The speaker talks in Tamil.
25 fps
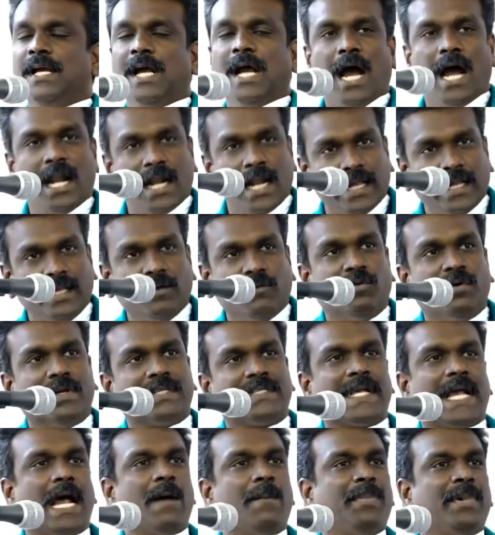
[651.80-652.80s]
ஆனால் இவங்க
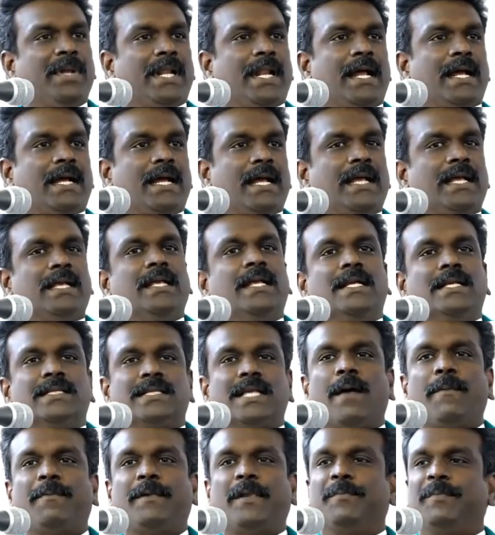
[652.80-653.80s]
சாப்பிட்றாங்க
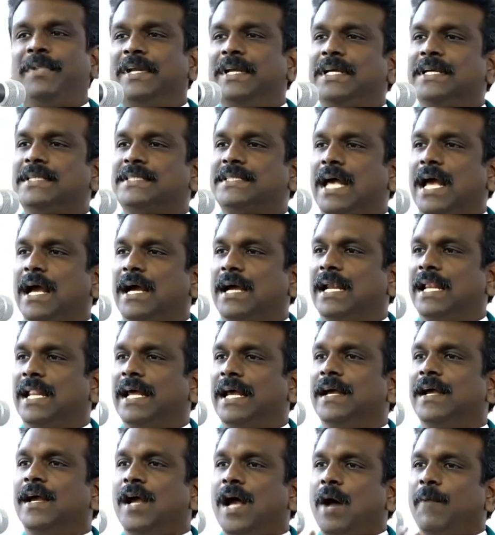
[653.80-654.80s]
சாப்பிட்ட பிறகு
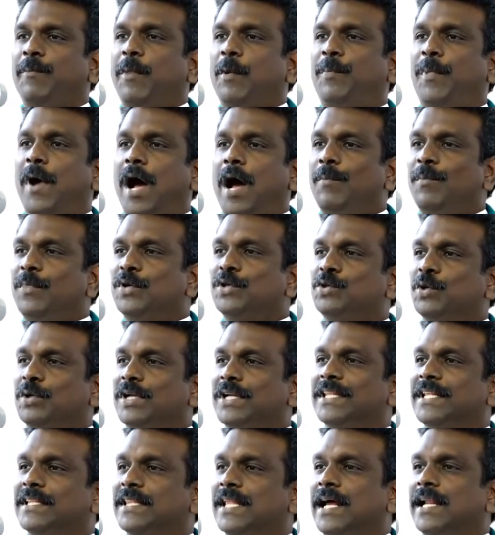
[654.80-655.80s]
சாகலை அப்போ பாம்பு
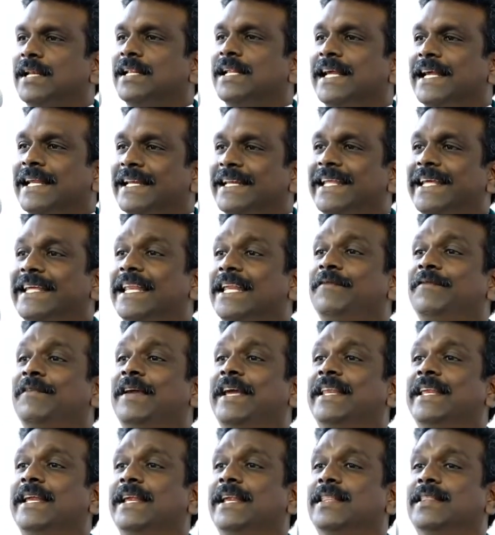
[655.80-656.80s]
சொன்னது தான்
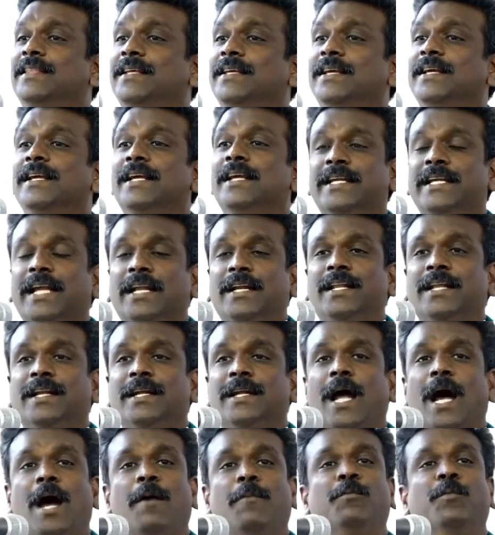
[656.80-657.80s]
நிறைவேறியது என்று
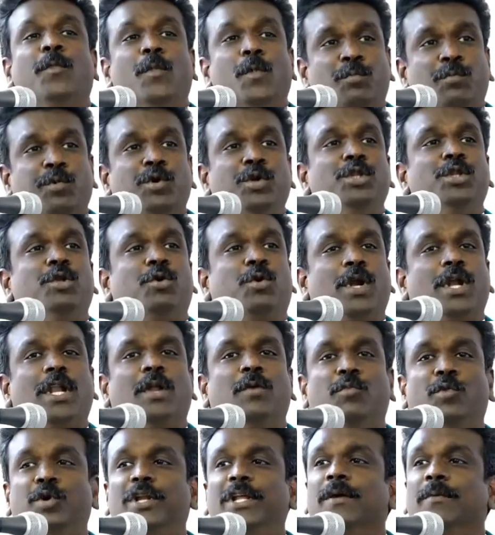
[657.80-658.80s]
நாம் புரிந்து கொள்ள
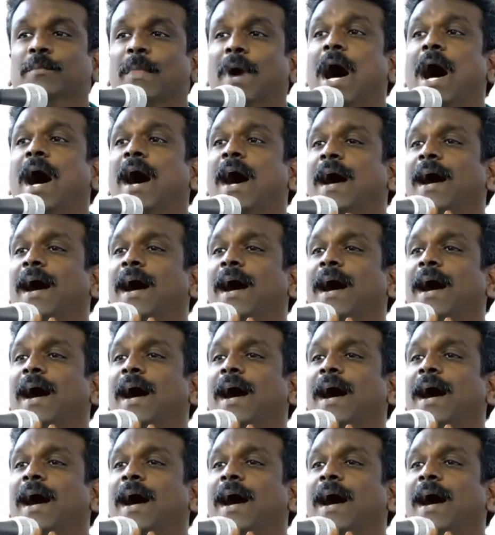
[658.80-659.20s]
முடியுமா